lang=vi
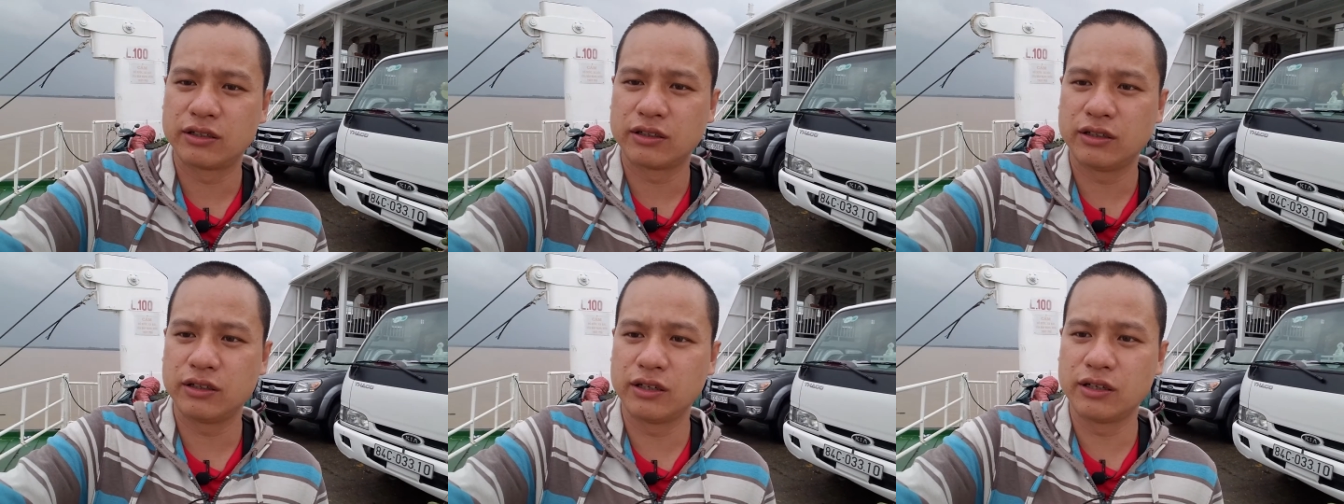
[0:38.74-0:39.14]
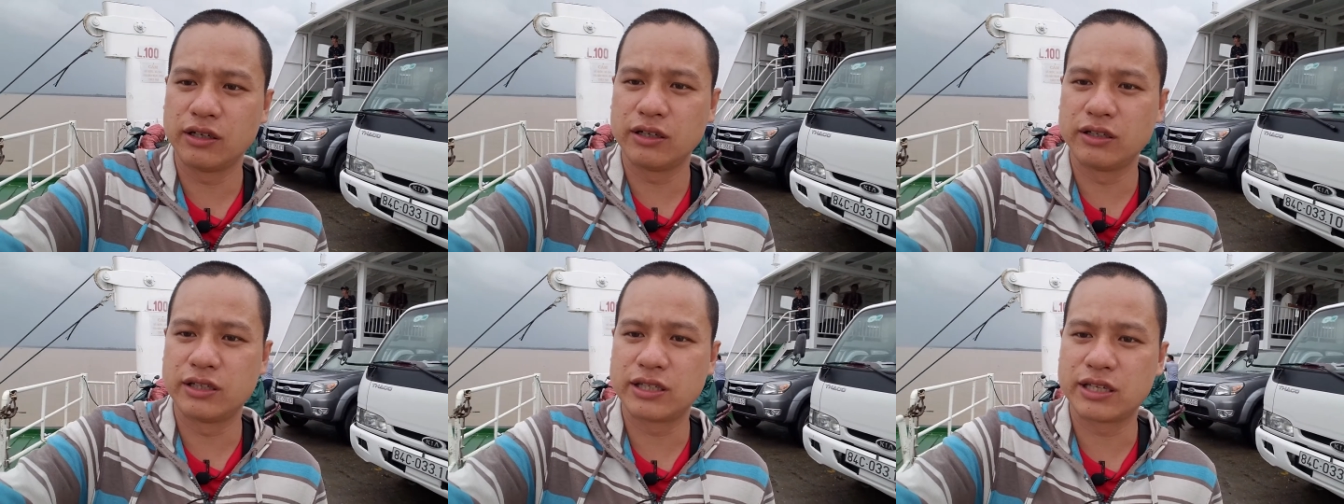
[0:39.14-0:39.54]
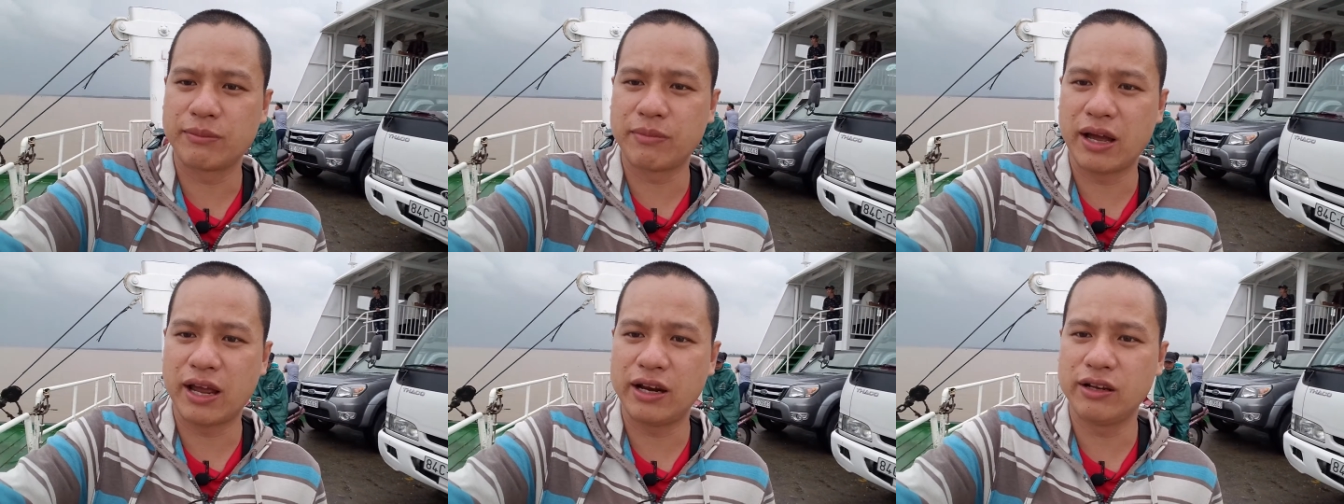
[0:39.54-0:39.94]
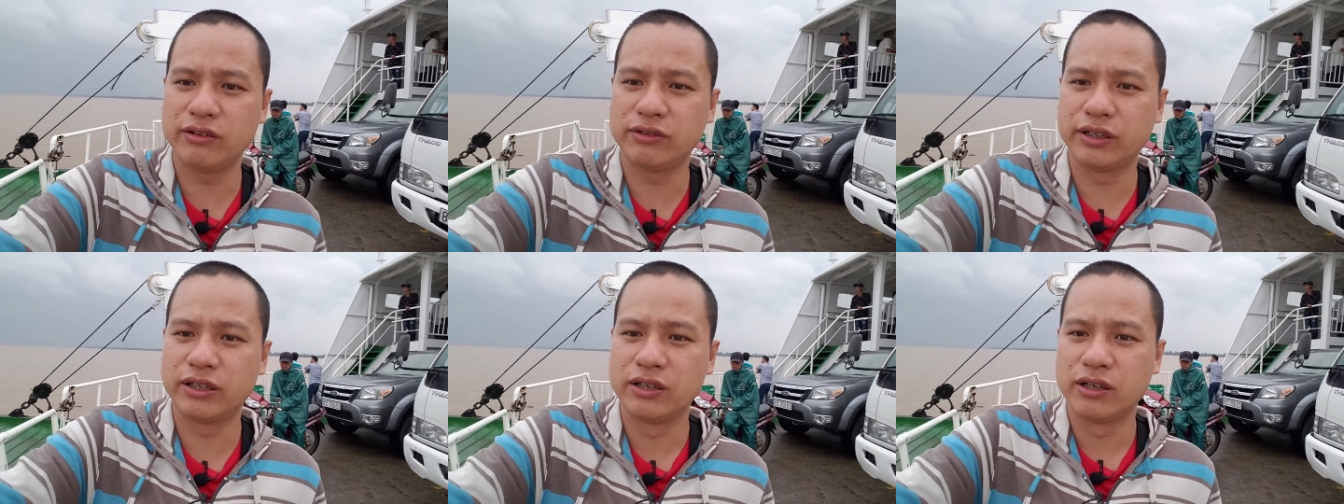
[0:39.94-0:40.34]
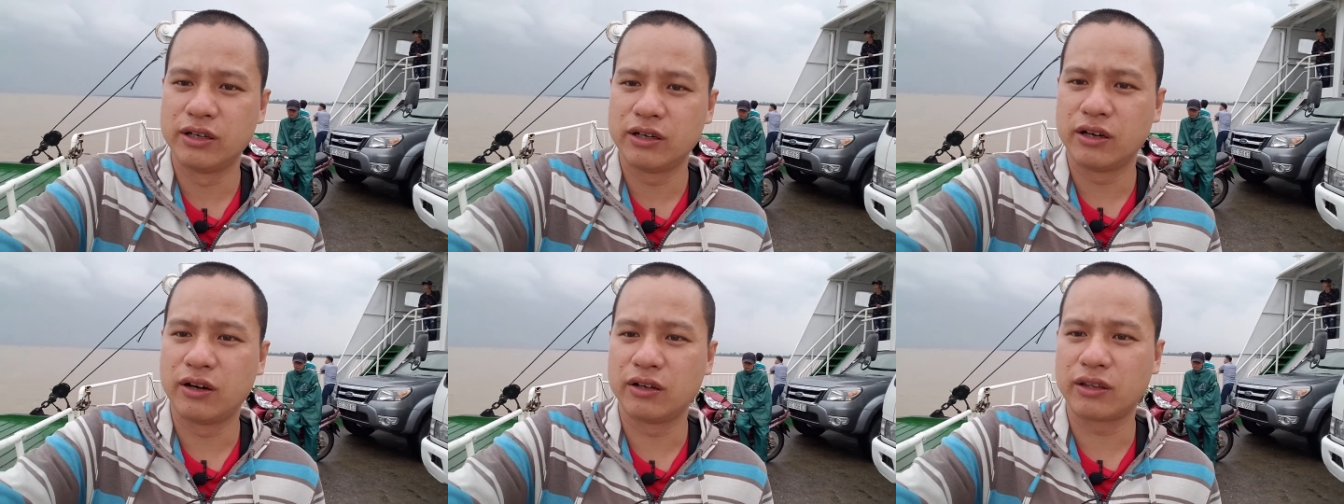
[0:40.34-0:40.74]
có những người đi xe máy đó quý vị,
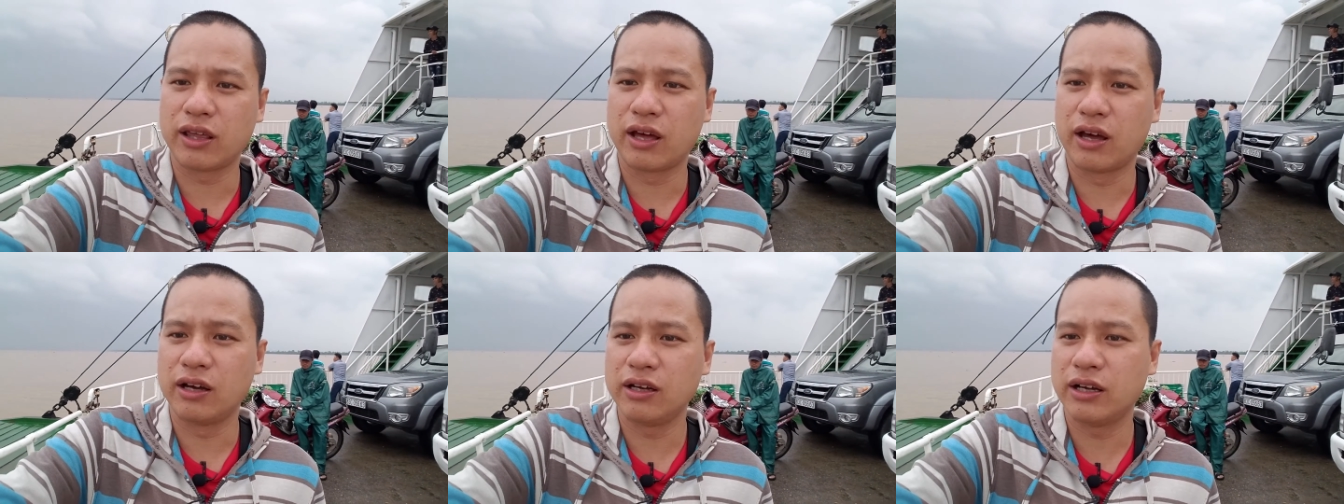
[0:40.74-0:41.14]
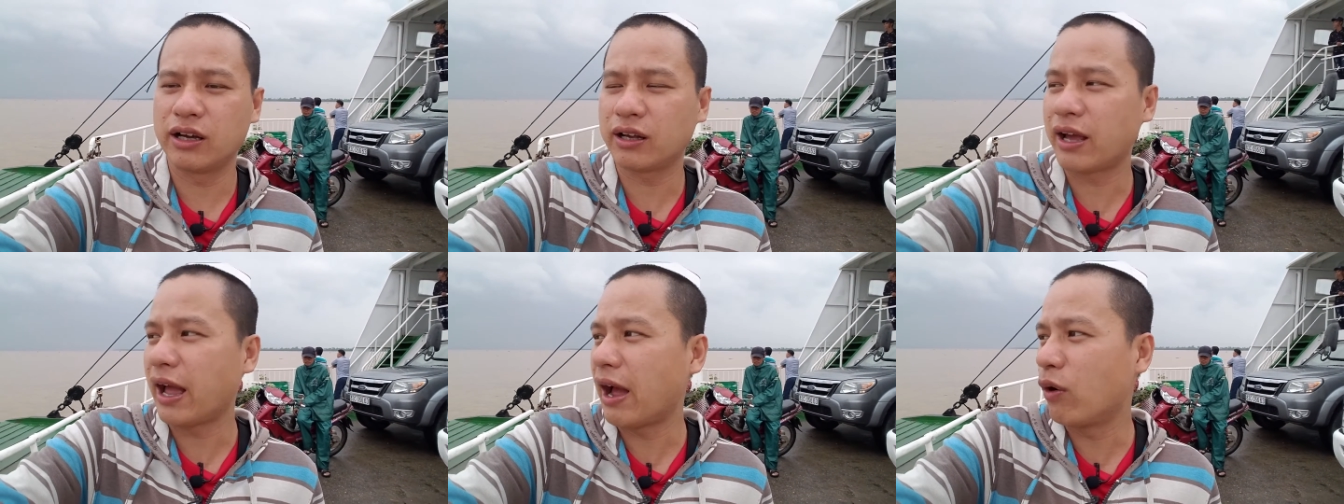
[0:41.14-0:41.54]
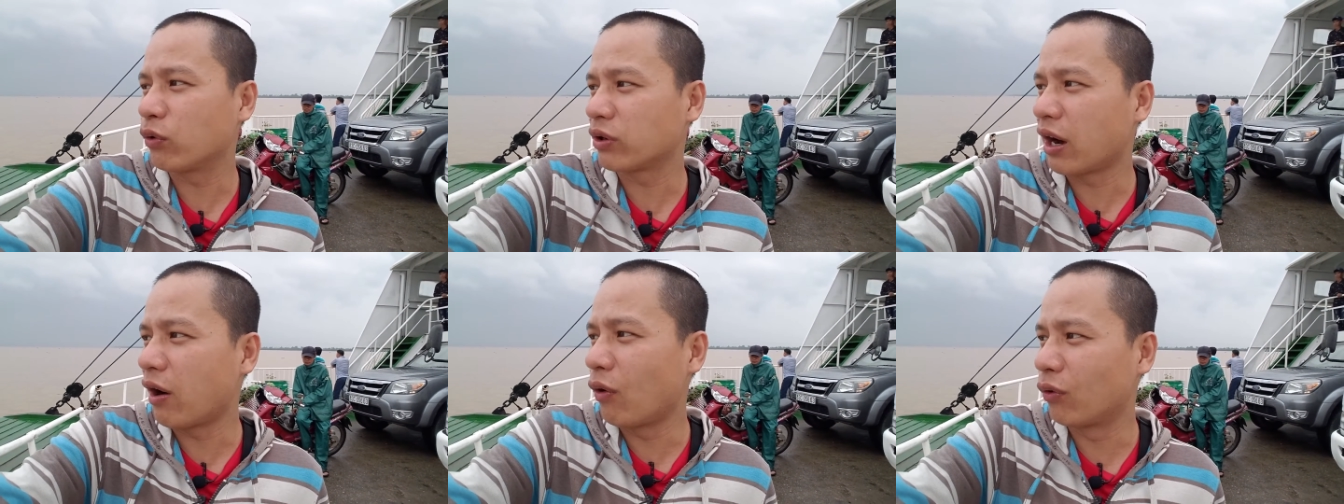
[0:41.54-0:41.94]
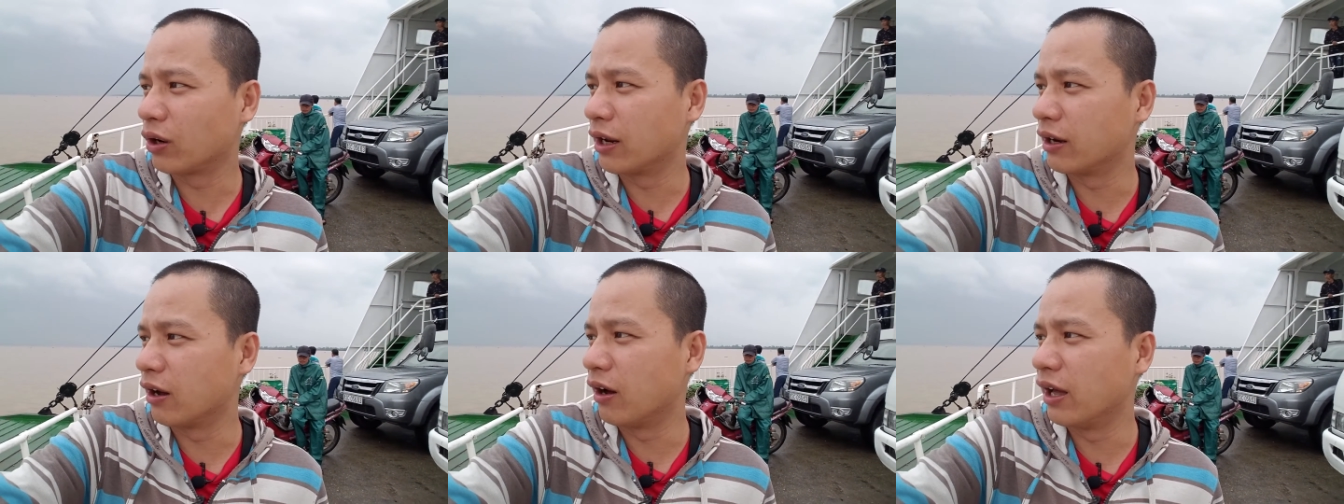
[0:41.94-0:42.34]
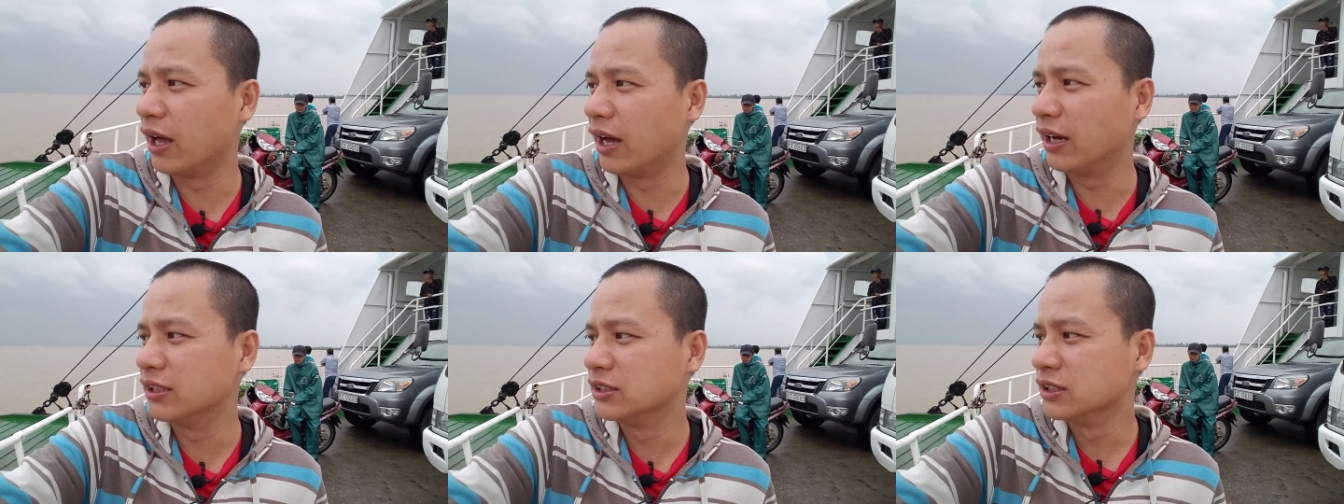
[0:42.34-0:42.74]
họ chở cao trầu này nọ
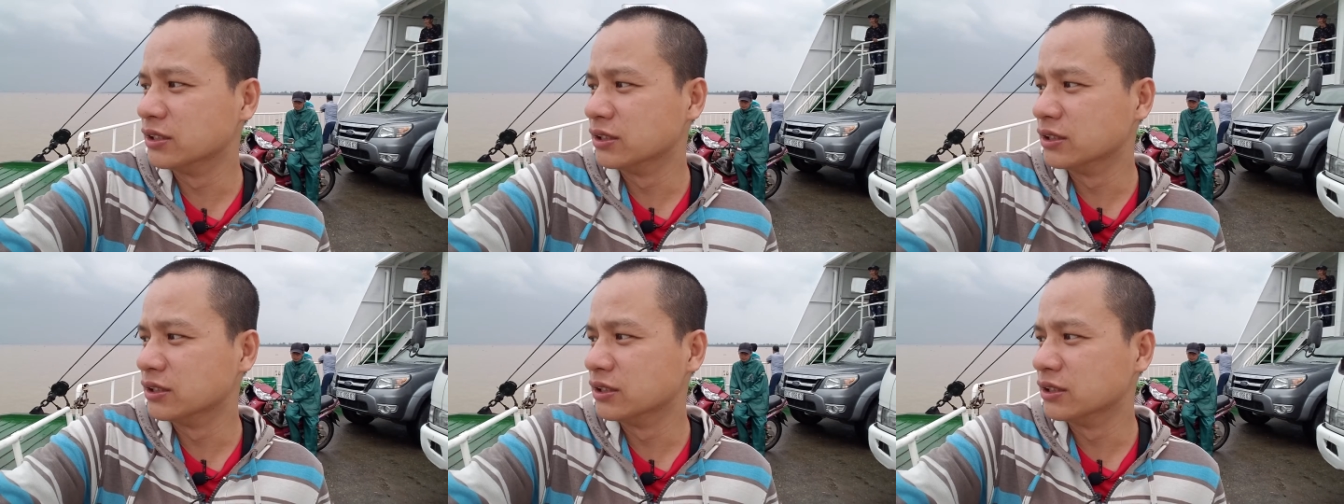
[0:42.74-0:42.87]
ha,